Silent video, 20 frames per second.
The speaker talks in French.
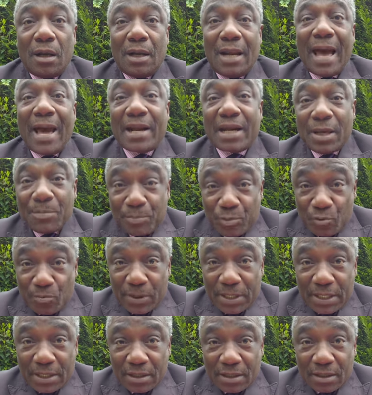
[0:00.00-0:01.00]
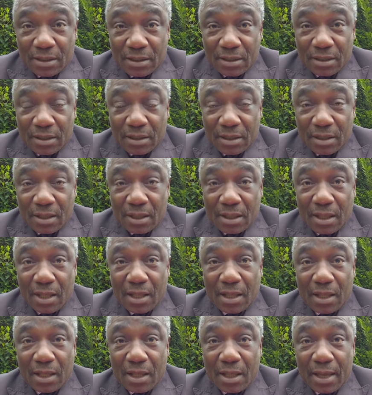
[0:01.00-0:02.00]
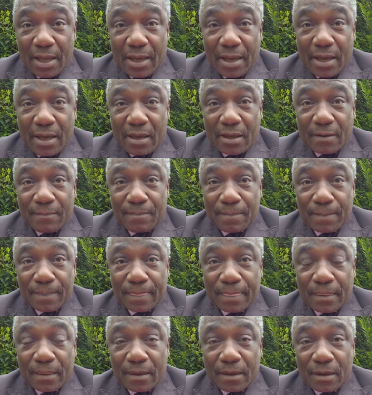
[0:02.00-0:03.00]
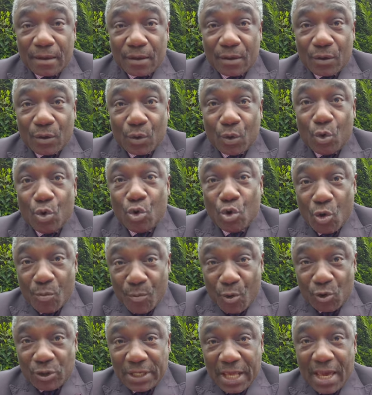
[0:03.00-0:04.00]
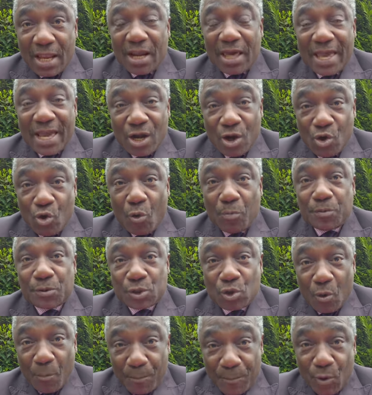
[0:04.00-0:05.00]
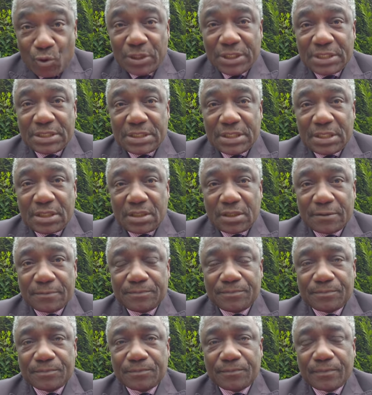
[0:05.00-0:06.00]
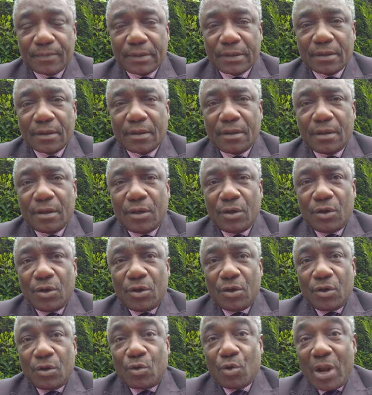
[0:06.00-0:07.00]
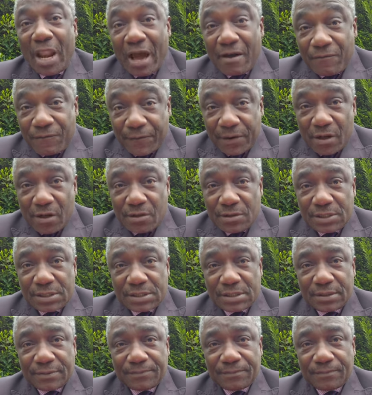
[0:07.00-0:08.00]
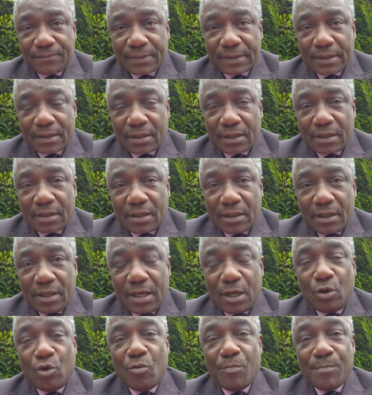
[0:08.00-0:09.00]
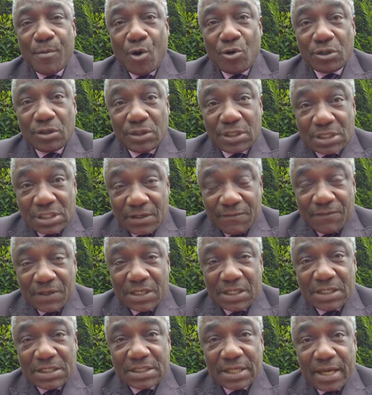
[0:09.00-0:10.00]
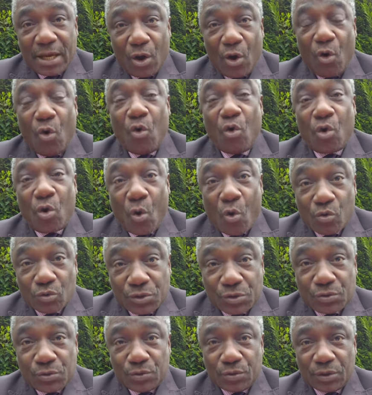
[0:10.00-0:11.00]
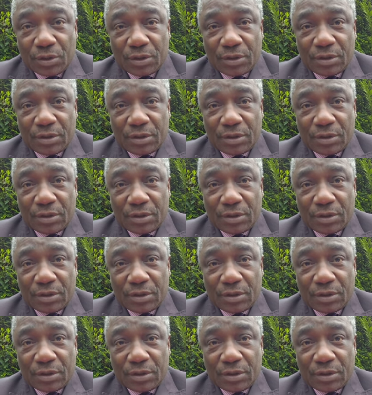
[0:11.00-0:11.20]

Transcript: La République est le modèle et l'option politique que la France et le monde civilisé ont conçu.